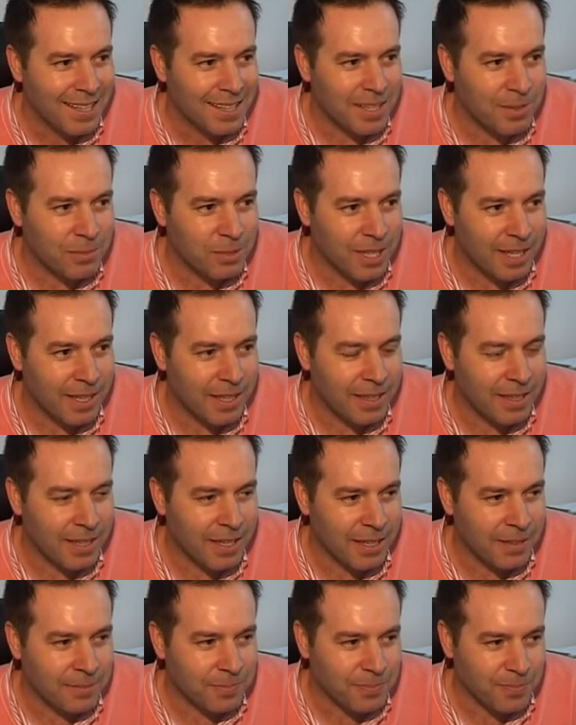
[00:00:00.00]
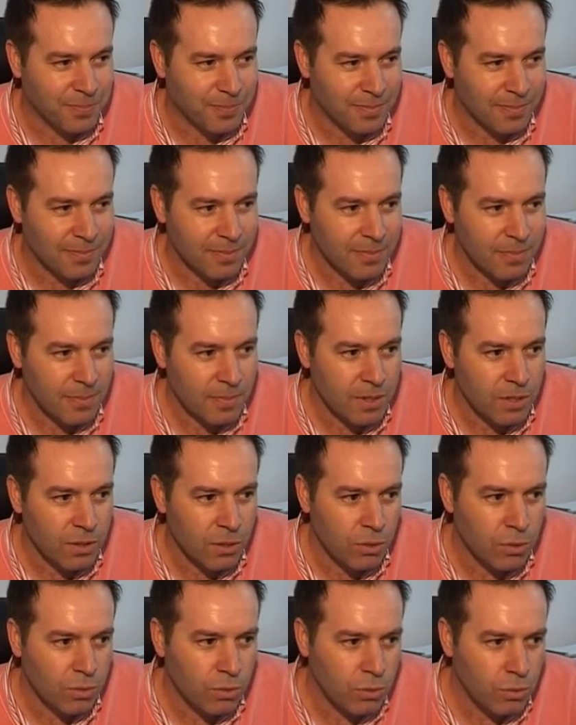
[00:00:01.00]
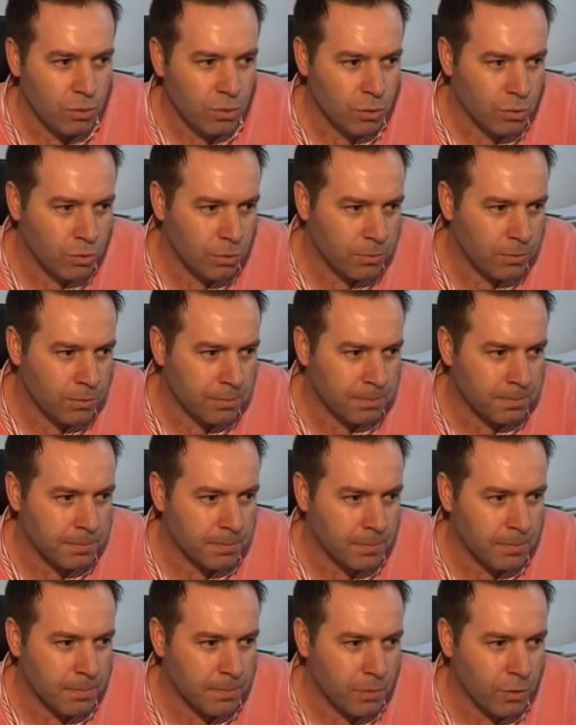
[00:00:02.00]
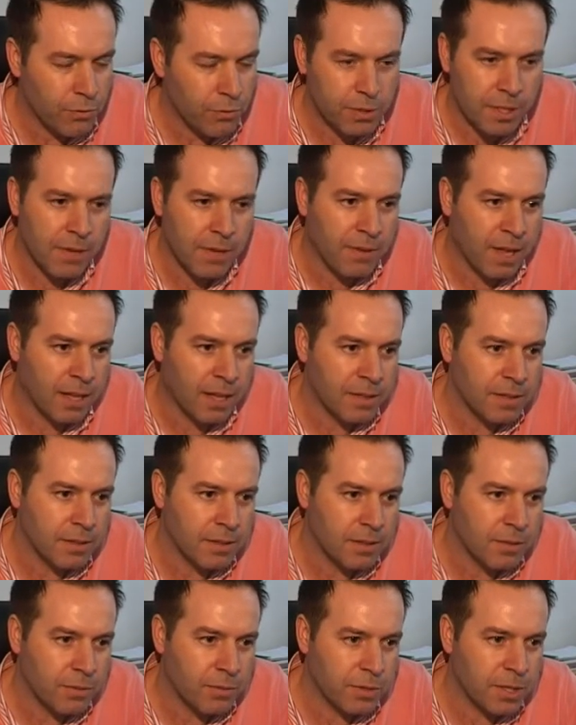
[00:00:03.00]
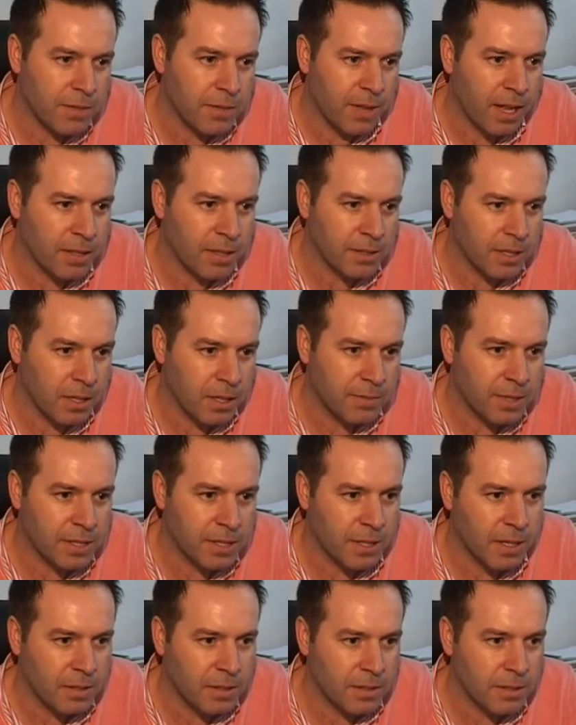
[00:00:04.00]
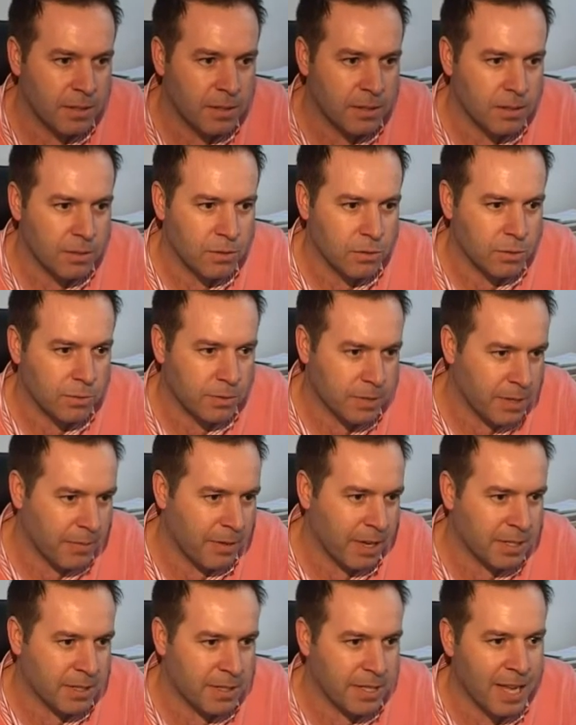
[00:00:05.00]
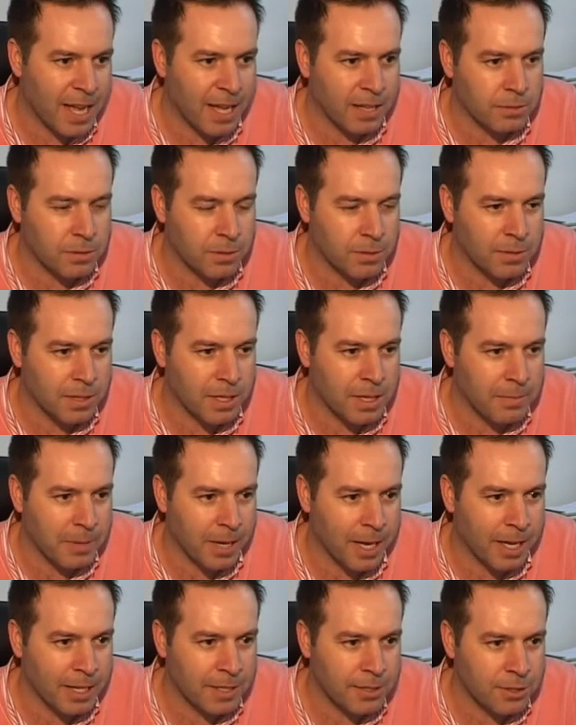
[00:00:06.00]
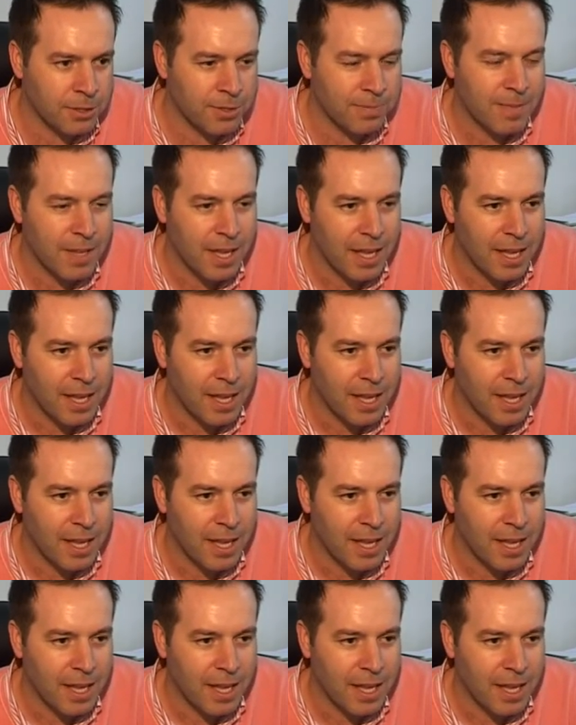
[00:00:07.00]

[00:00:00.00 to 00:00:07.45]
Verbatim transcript: Temos ainda o, o, festival, o Festival Gil Vicente, os festivais de teatro de Guimarães.